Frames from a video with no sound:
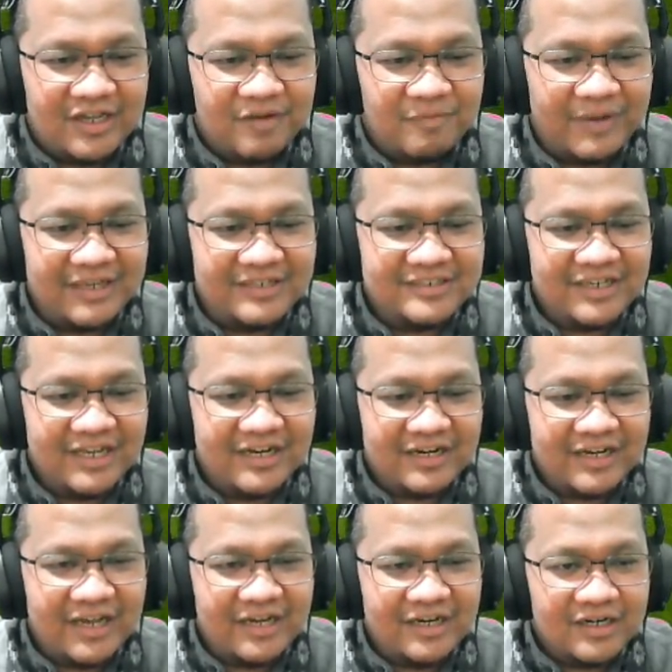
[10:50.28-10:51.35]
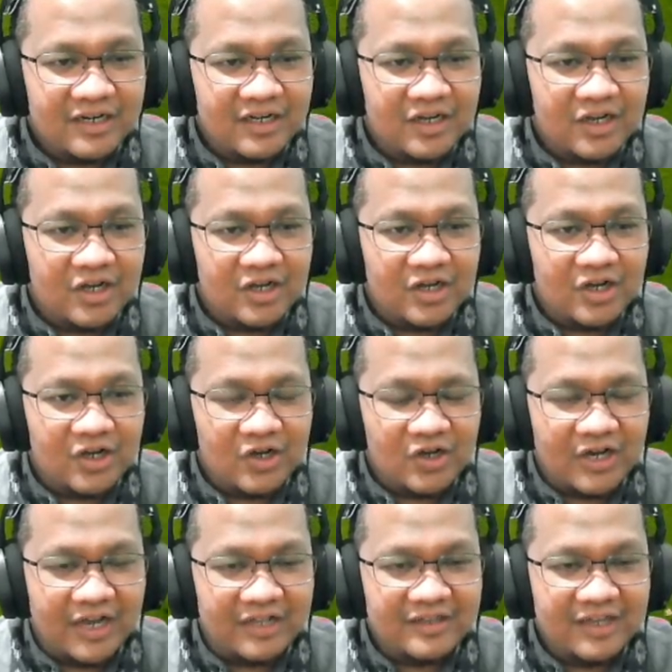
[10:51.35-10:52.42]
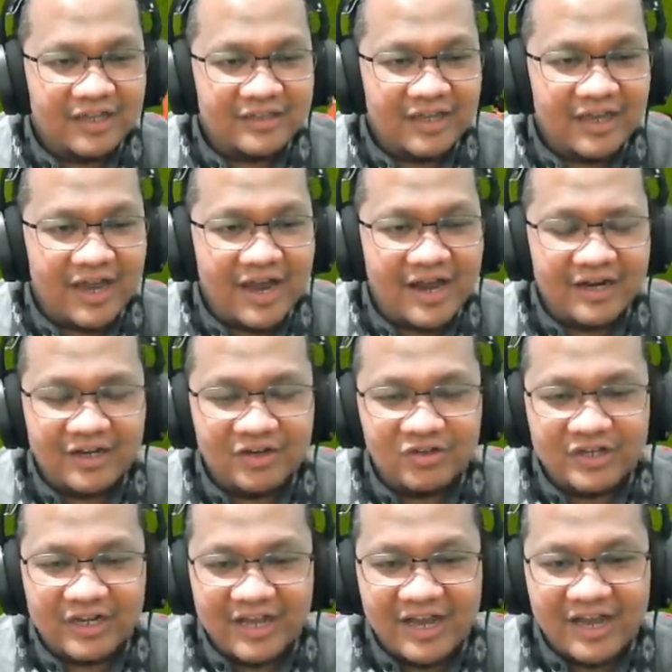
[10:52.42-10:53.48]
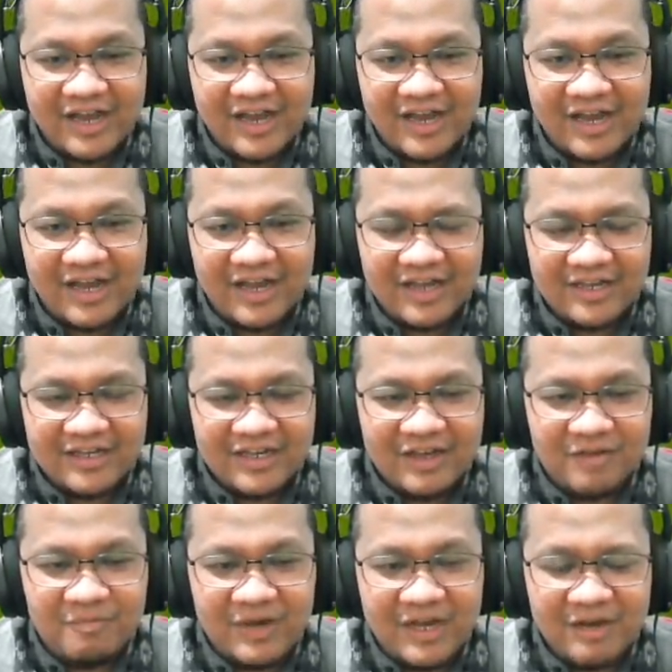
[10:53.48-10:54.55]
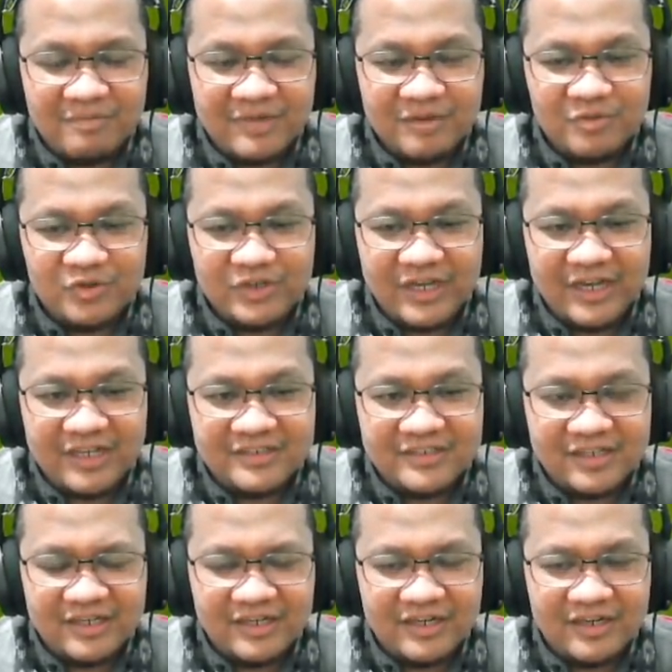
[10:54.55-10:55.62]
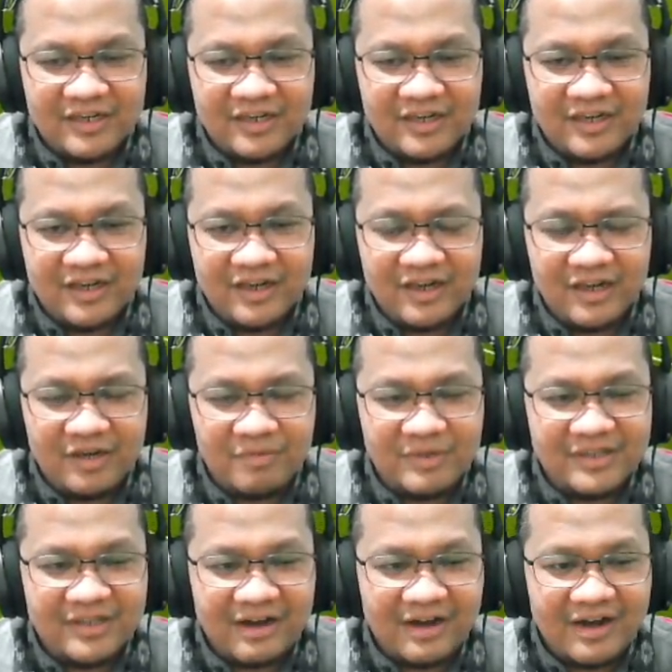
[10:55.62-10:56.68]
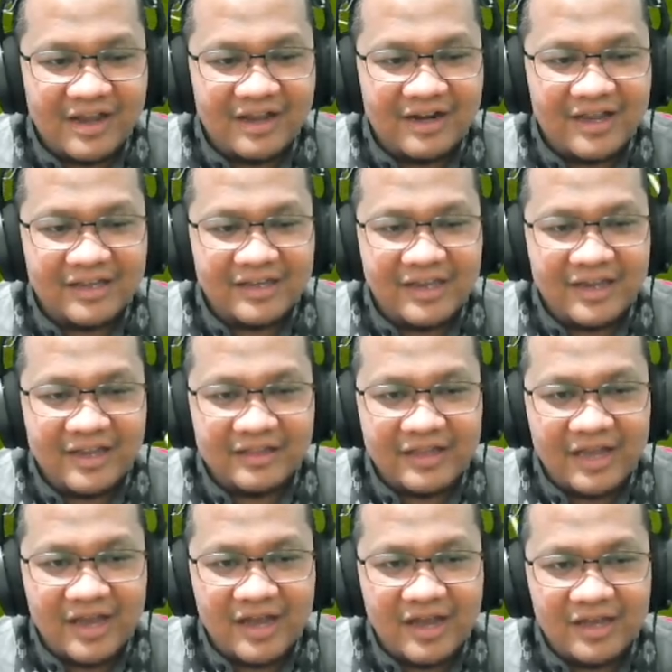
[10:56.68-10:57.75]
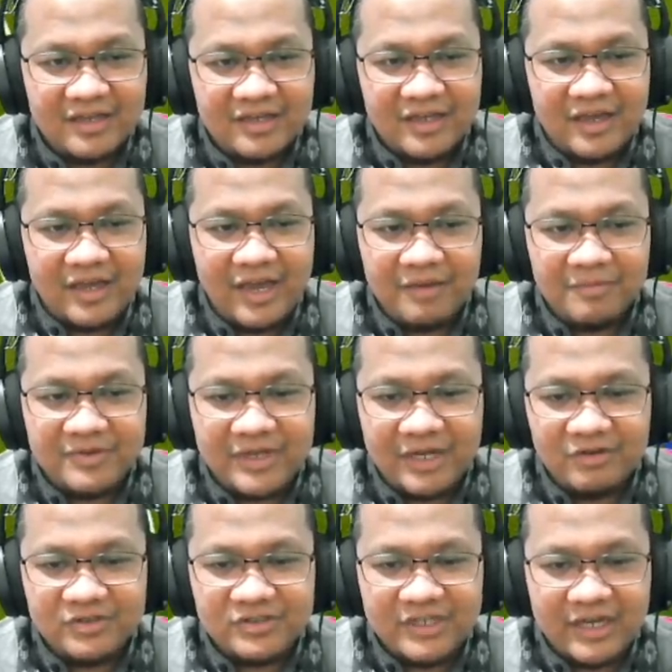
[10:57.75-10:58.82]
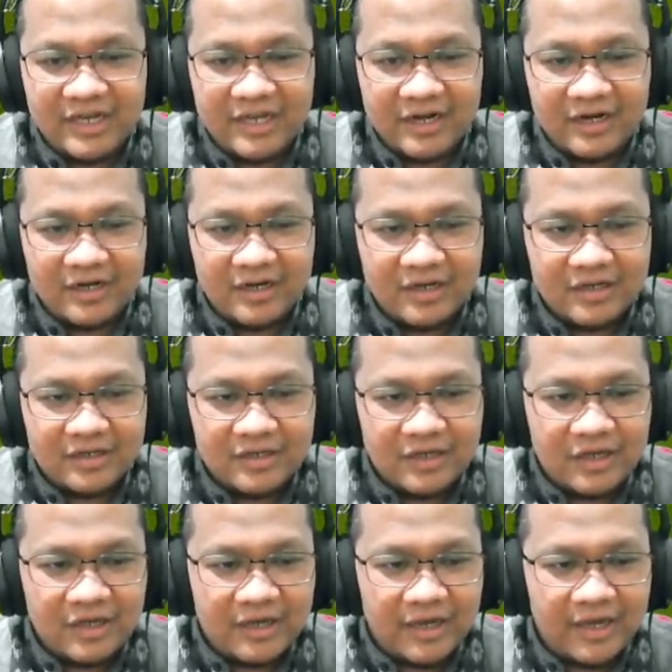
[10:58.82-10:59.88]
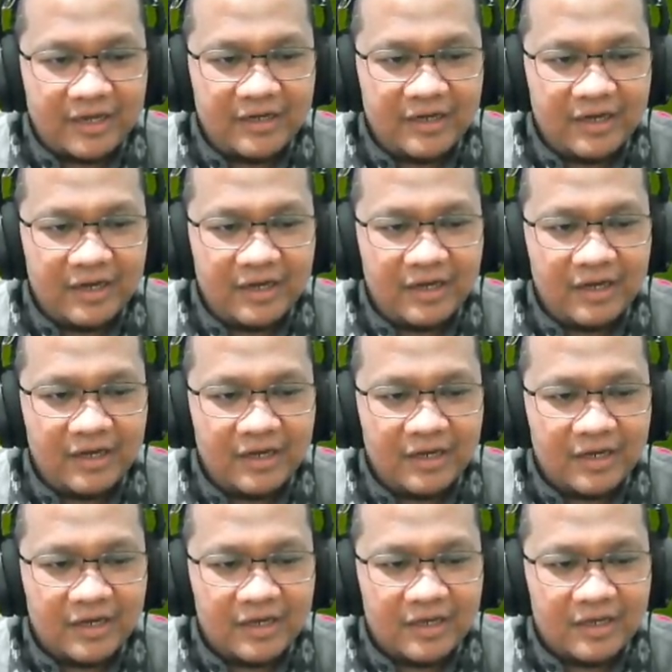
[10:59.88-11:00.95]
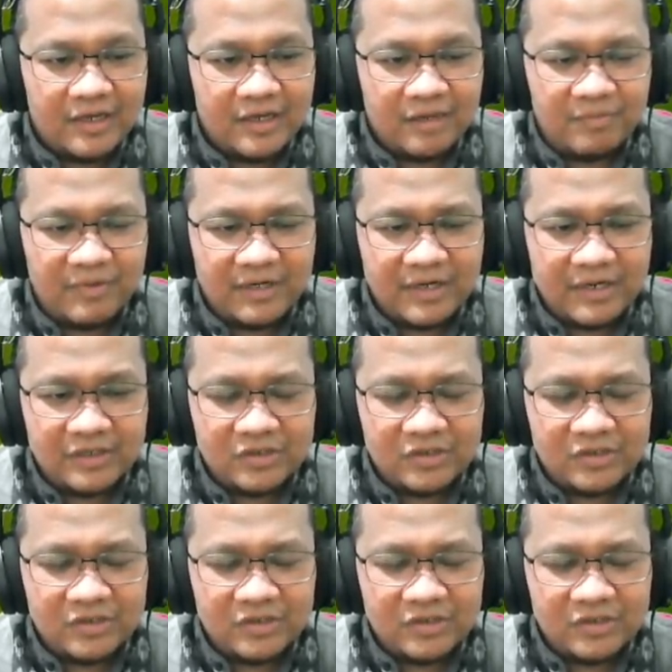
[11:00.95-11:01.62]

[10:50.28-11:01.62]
Panji Adrian hati-hati Ariel Geraha Bambang Budi Aji menyerang lagi kita M Kautsar Adi berikan